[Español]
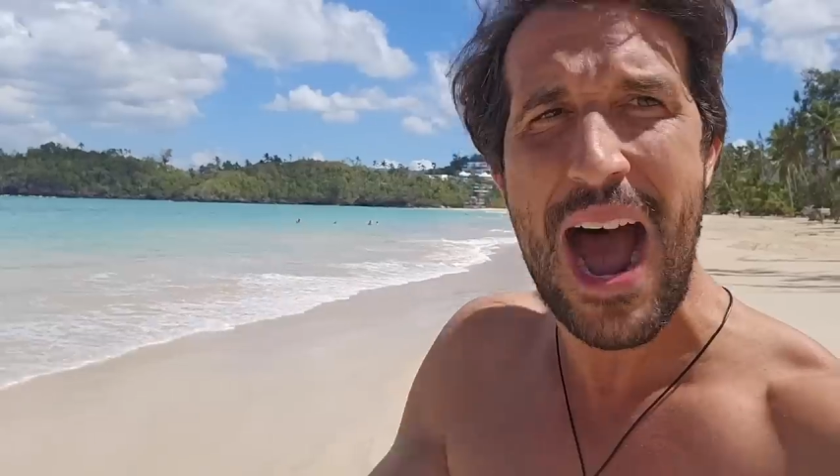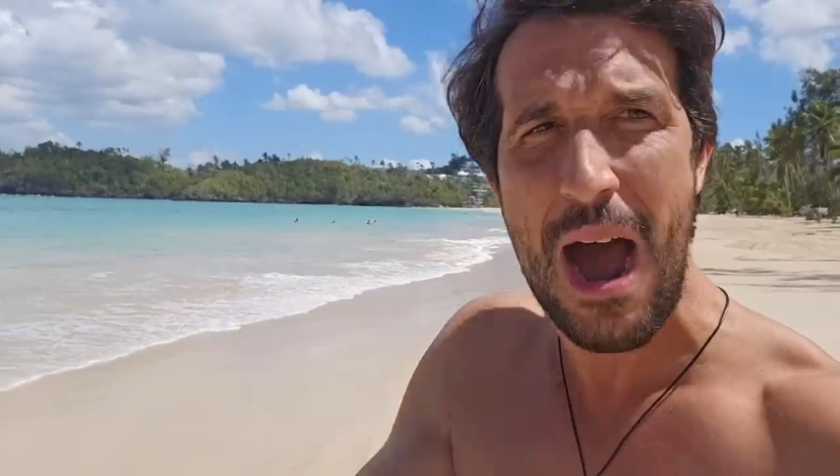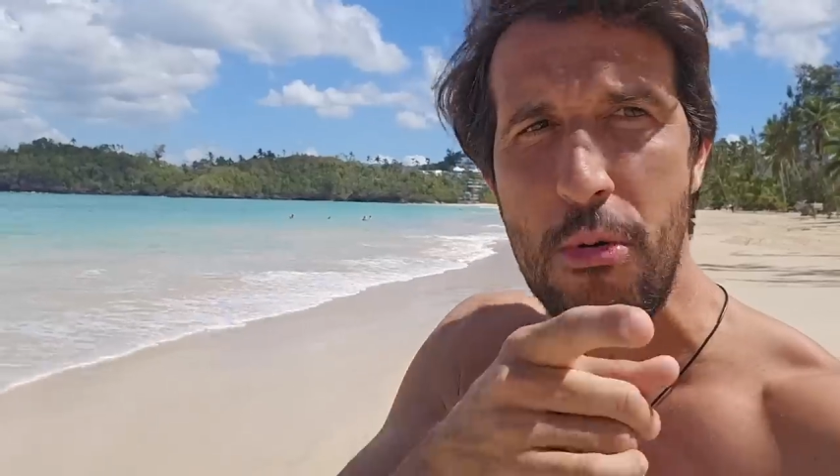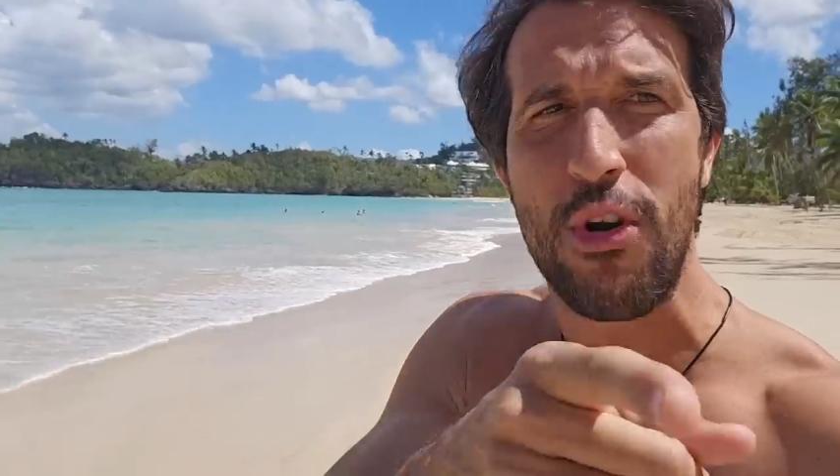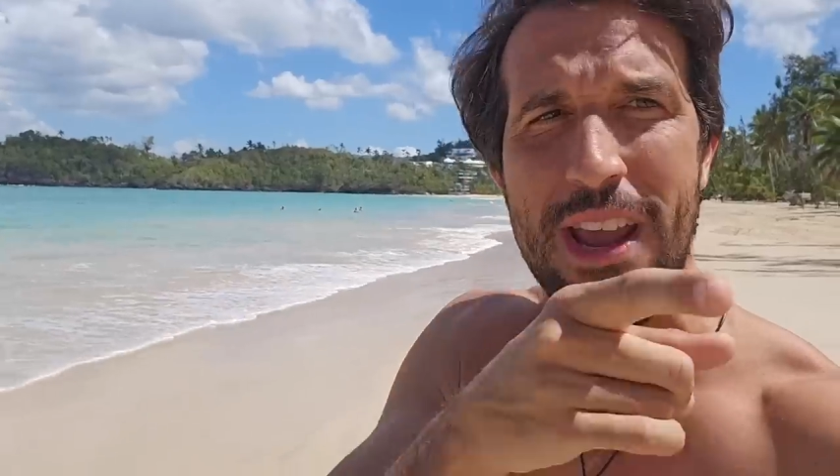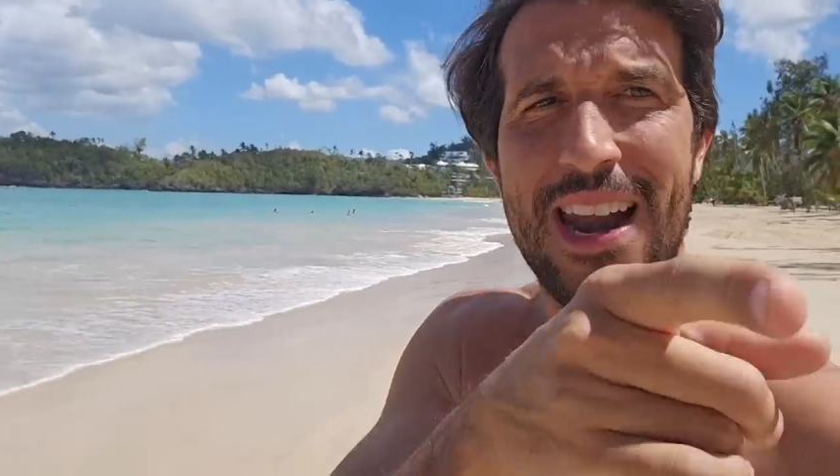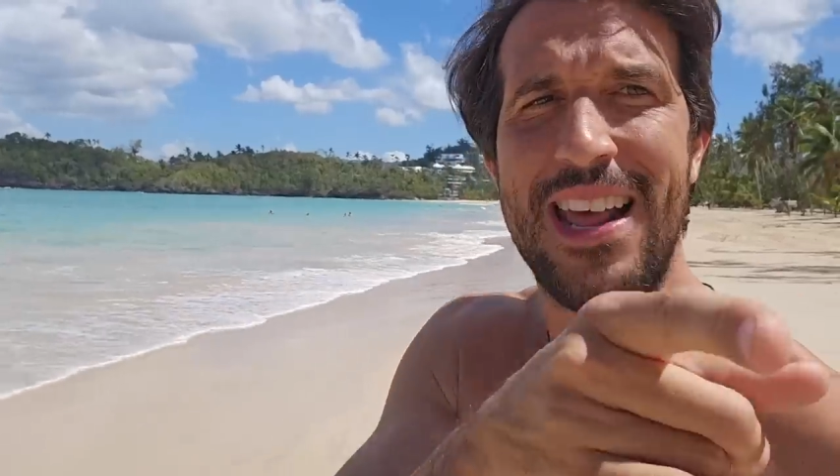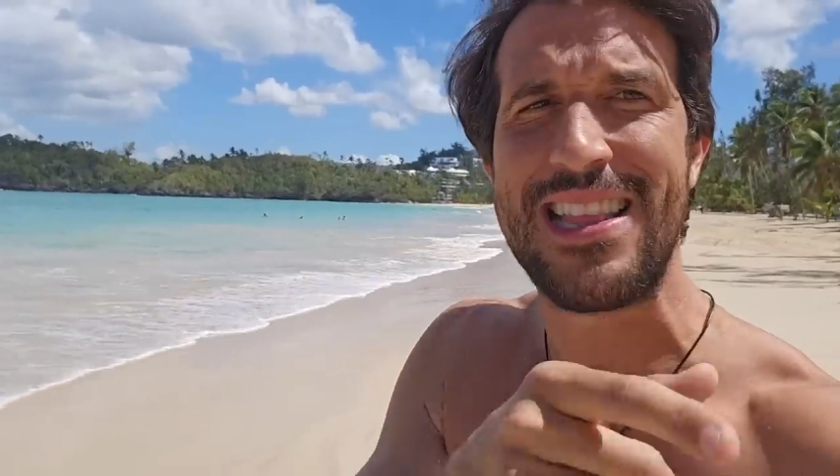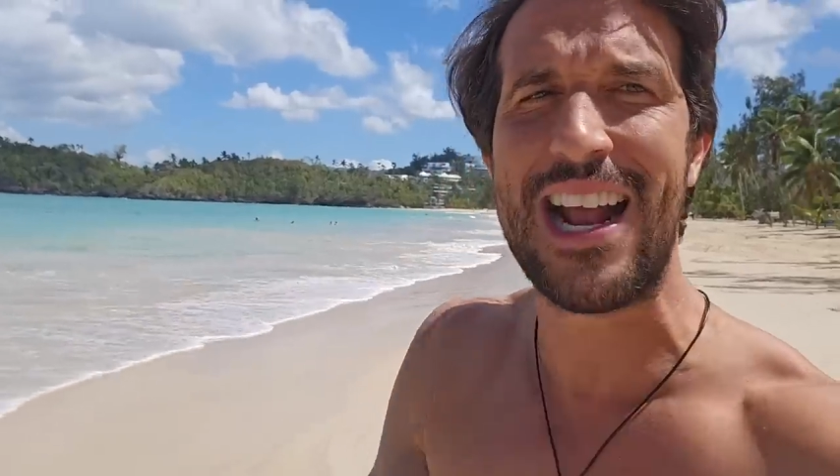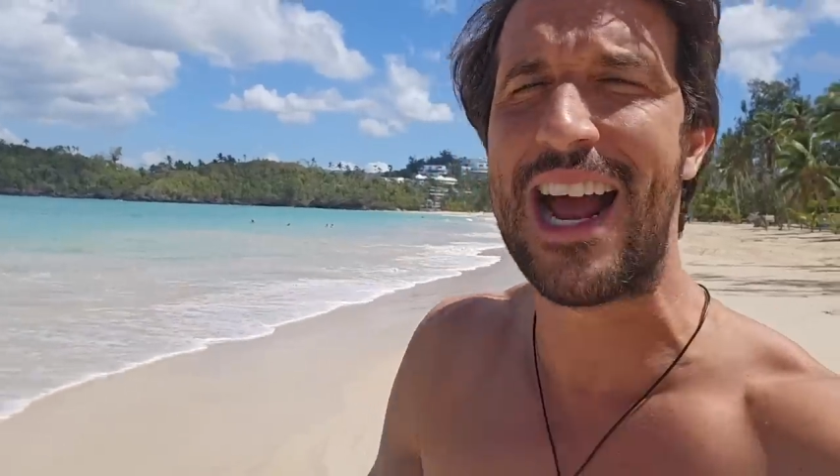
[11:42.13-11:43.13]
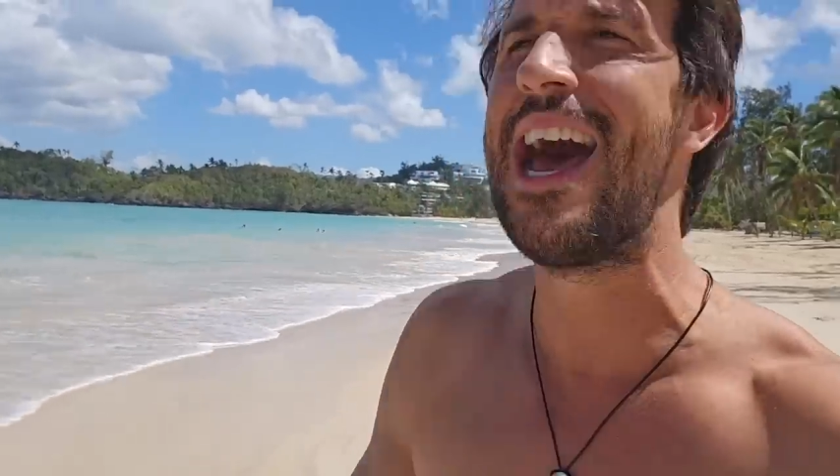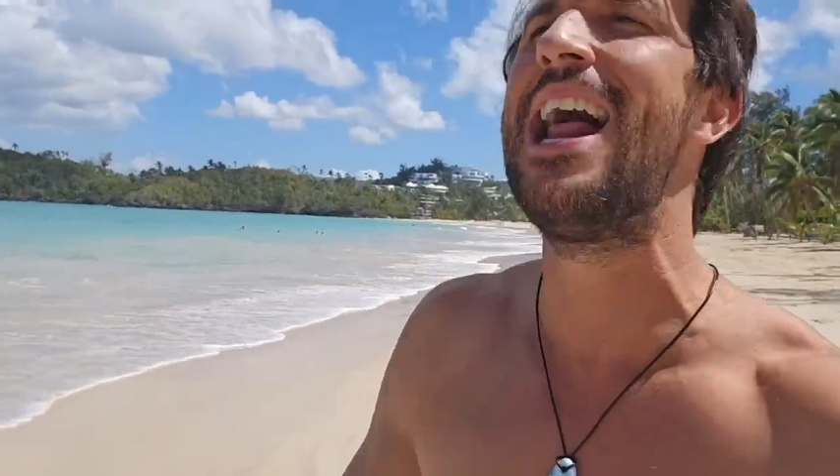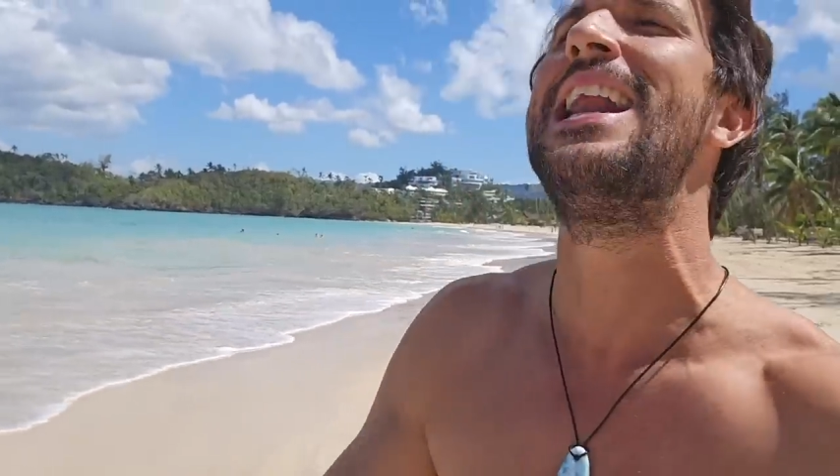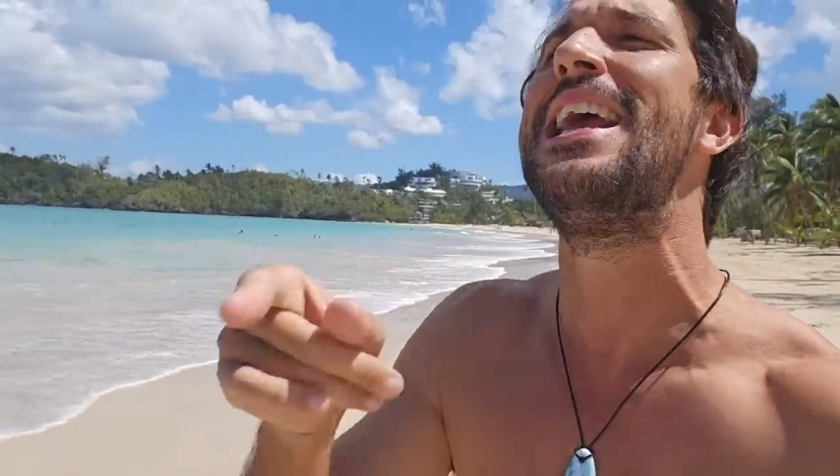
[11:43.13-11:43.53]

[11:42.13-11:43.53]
a bloquear de este canal